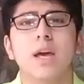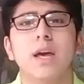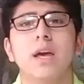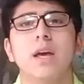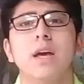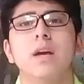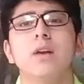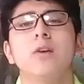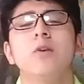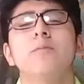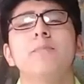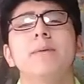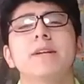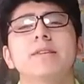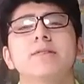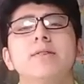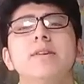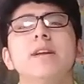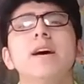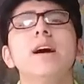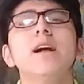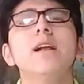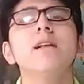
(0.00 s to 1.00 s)
en lo
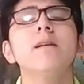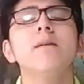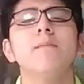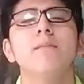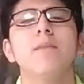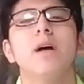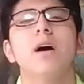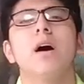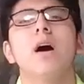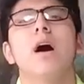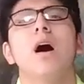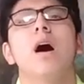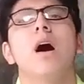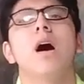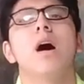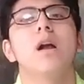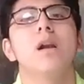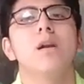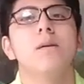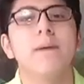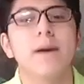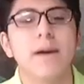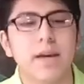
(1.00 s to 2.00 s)
personal,
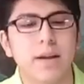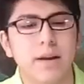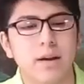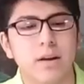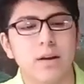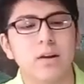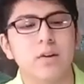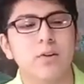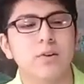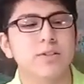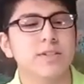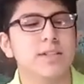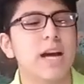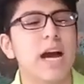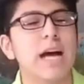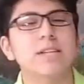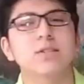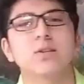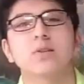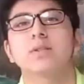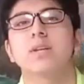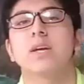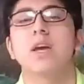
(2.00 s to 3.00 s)
al ver los
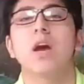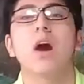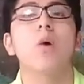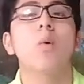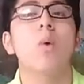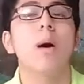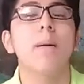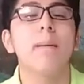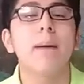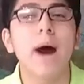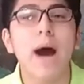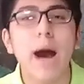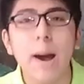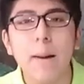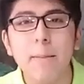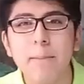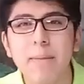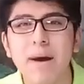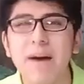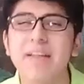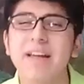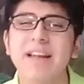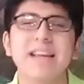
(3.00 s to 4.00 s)
casos de
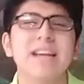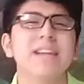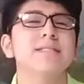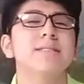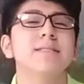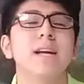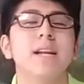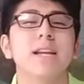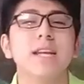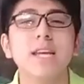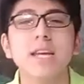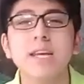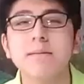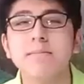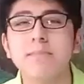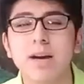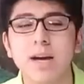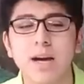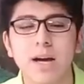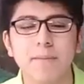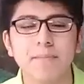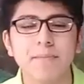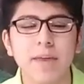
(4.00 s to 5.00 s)
Yacuabamba, de Alianza
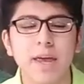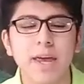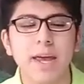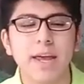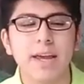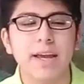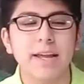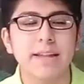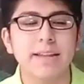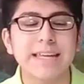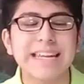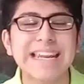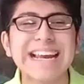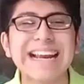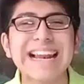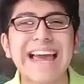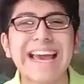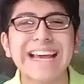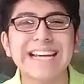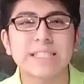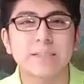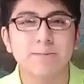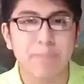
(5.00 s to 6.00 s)
Lima, que tienen
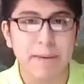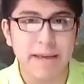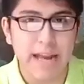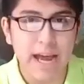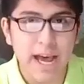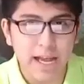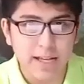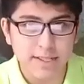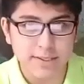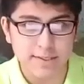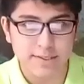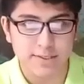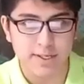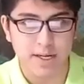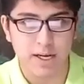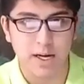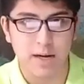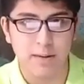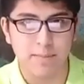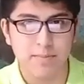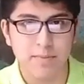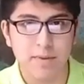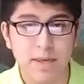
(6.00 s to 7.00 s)
la
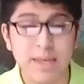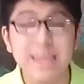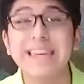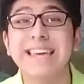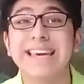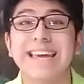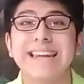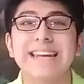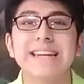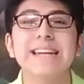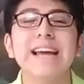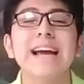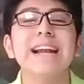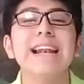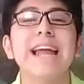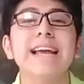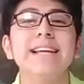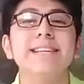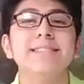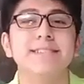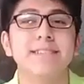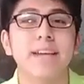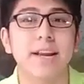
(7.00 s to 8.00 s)
esperanza y generan
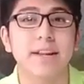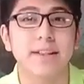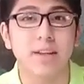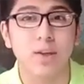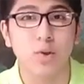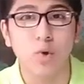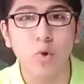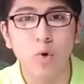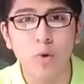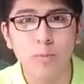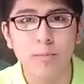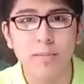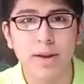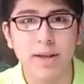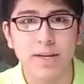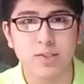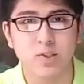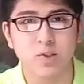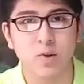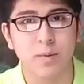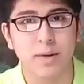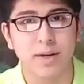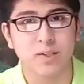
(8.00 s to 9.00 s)
la
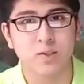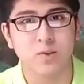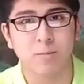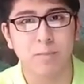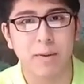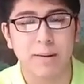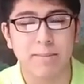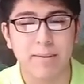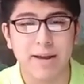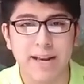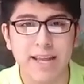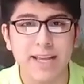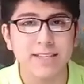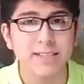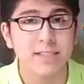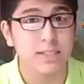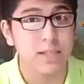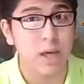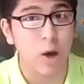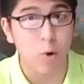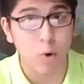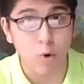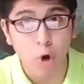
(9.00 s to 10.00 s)
incertidumbre sobre su
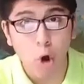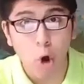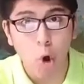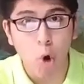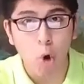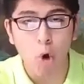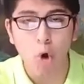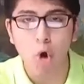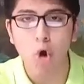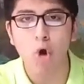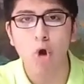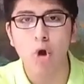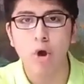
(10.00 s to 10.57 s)
permanencia o no